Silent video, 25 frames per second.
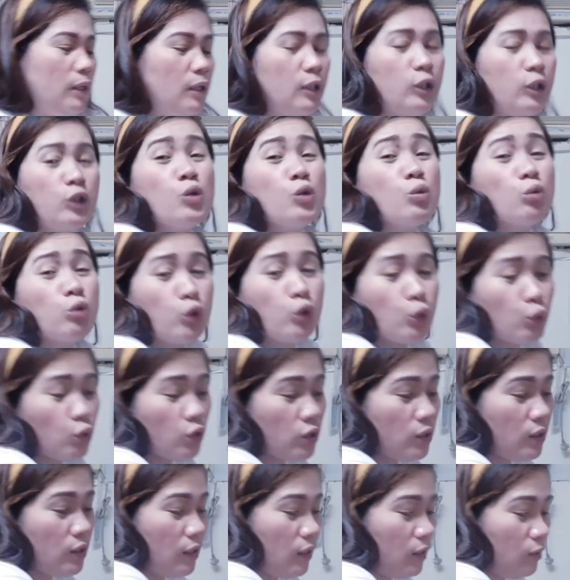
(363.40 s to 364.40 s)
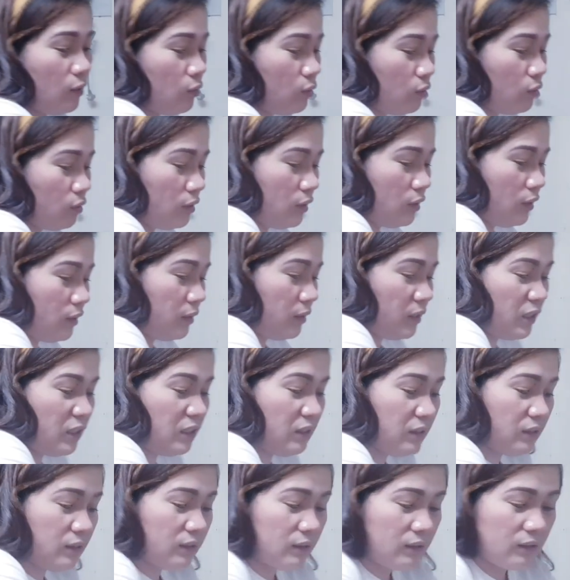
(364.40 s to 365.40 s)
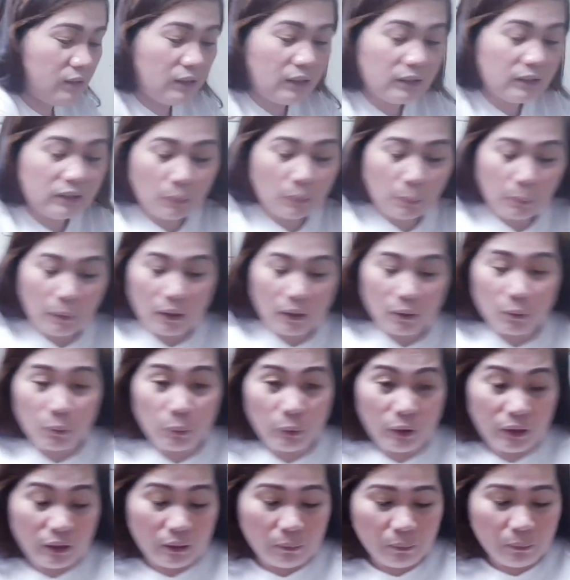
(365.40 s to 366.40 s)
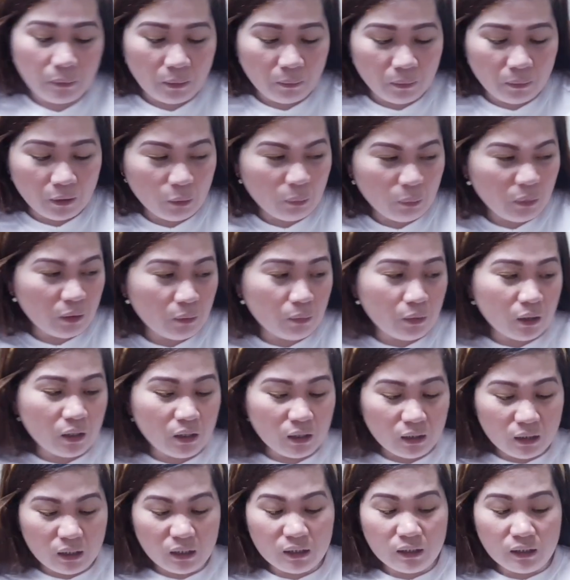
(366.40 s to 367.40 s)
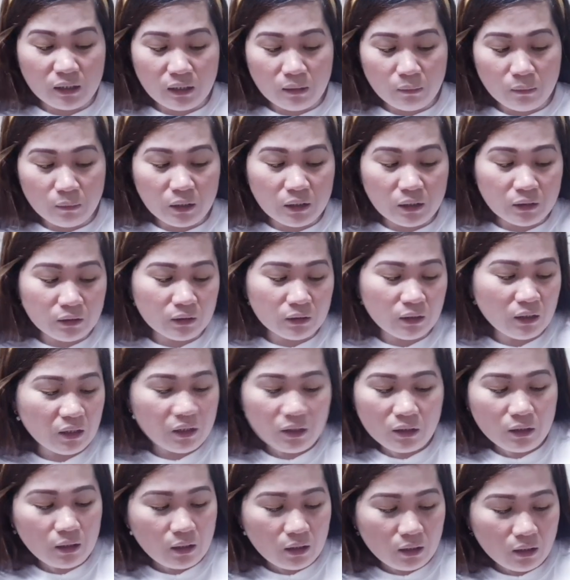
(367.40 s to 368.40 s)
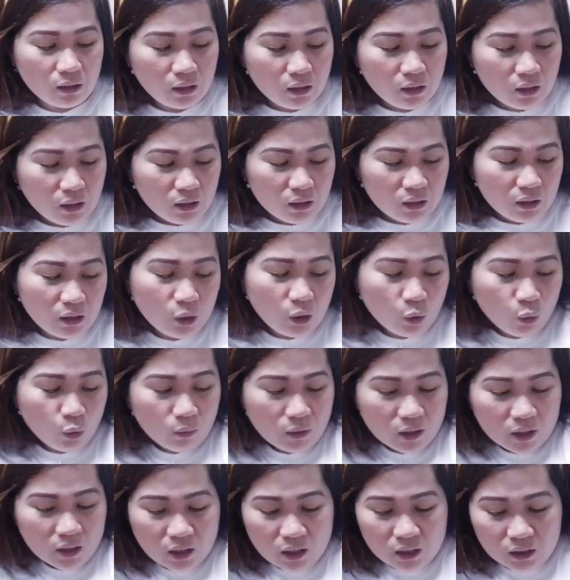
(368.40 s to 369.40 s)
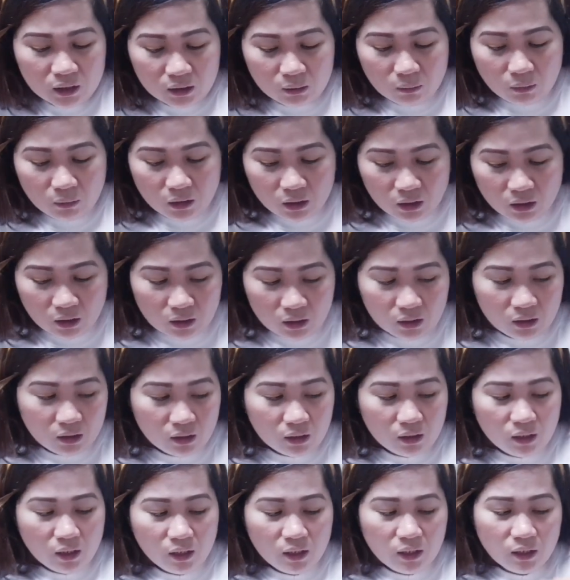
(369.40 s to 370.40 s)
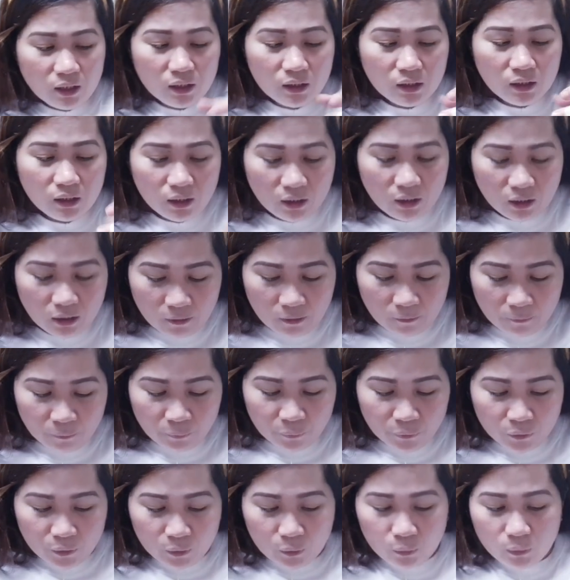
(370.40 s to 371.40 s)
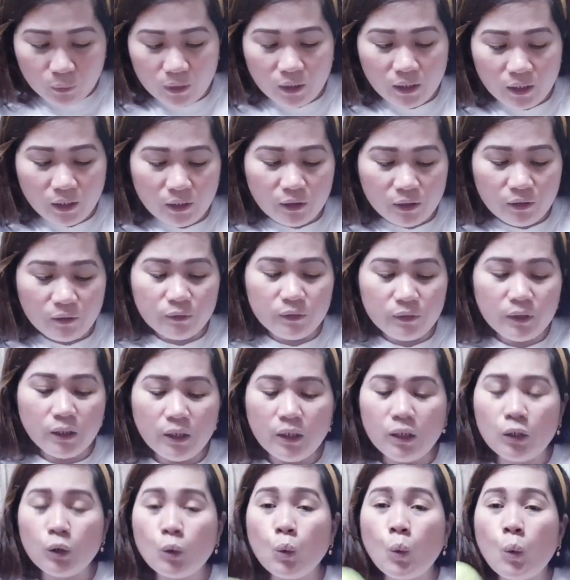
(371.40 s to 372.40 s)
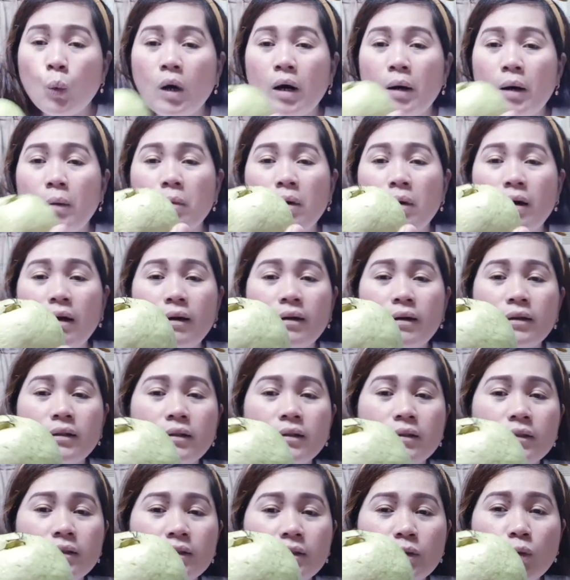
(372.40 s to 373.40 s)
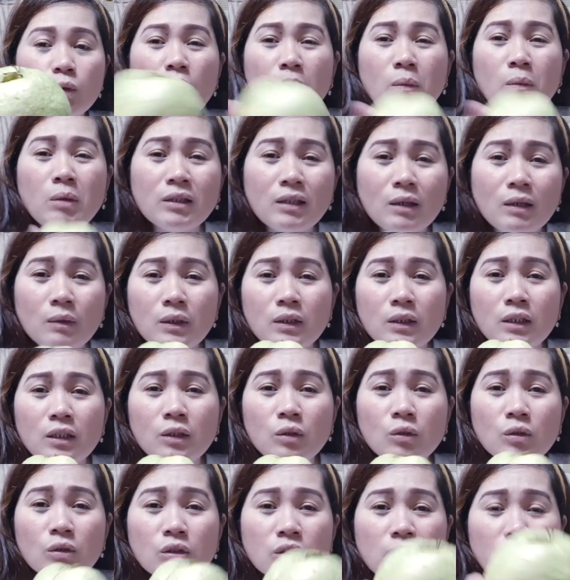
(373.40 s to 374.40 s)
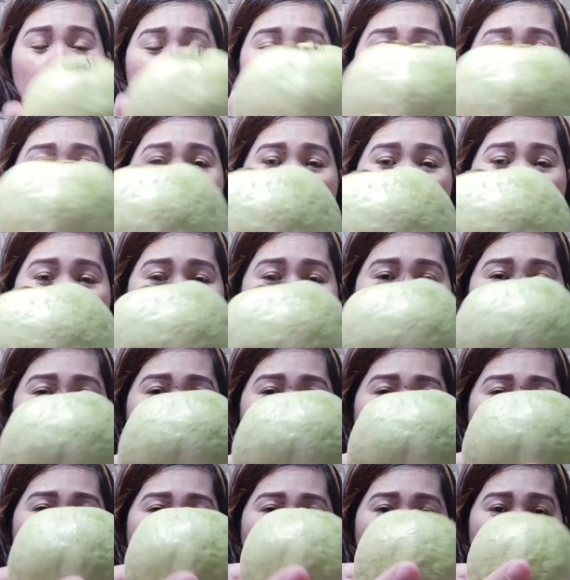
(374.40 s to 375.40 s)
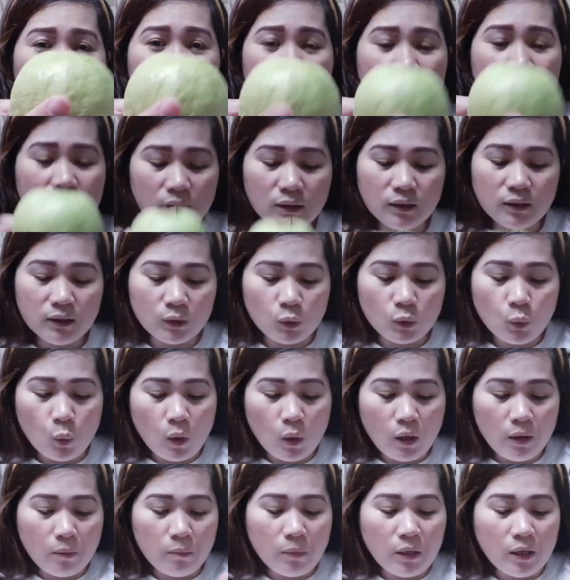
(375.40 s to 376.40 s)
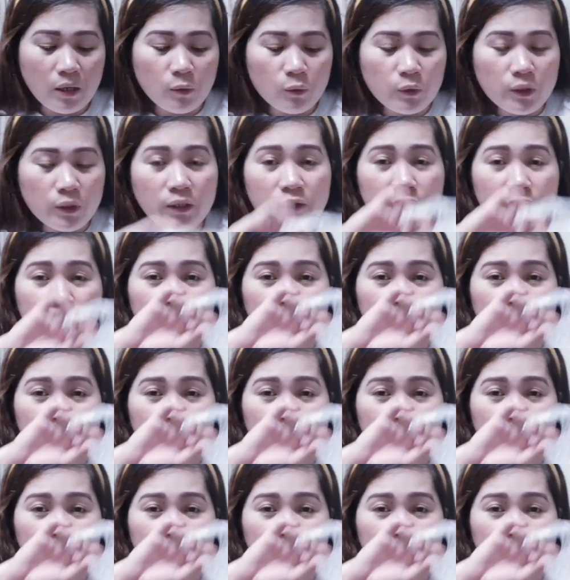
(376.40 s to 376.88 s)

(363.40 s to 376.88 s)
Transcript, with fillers: yung juice na ano, na nasa pack, pwede pa. Pero pag mga ganyan na milk tea, hindi. Hindi ako mahilig sa mga ganyan. And we have the guava. Guava tawag dito no sa bayabas This is guava. We have